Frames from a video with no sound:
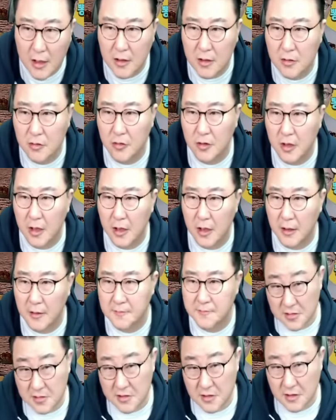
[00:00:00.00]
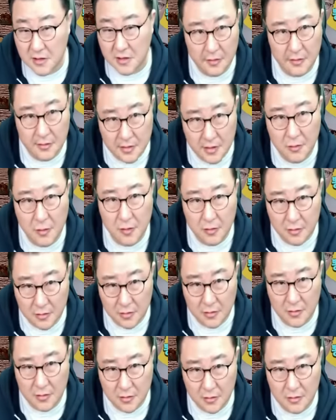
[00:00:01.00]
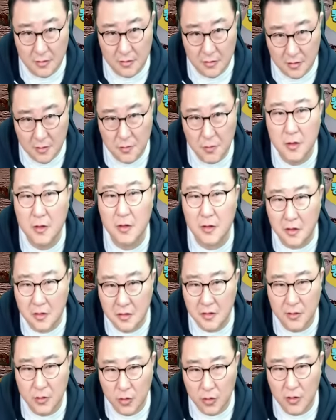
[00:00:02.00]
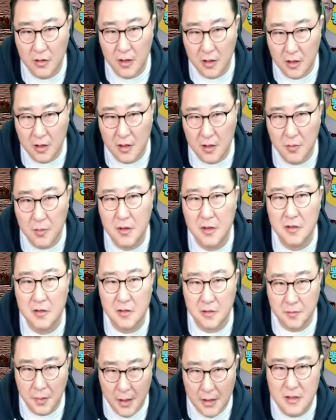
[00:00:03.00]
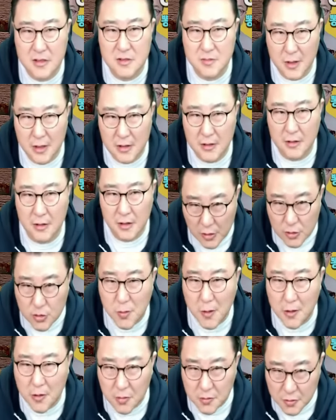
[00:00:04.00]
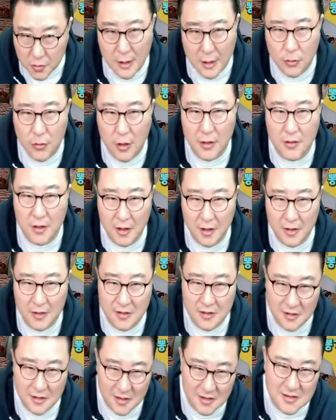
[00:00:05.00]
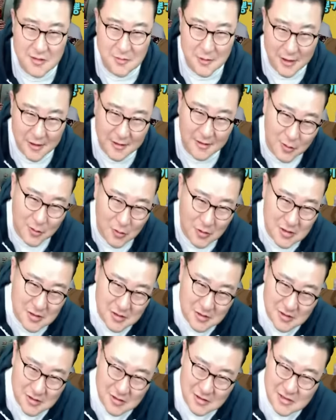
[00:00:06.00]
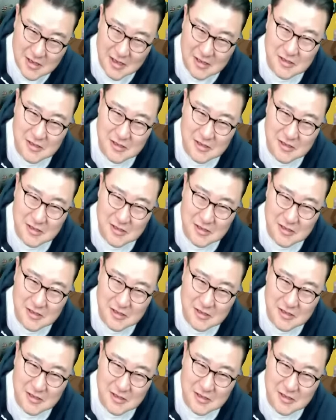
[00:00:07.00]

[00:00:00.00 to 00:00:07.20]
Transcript: 해야 되는 건데 진짜 이재명은 힘들어 대통령 되기 힘든 판이지만 될 수밖에 없어 말도 안 되겠지만 논리적이지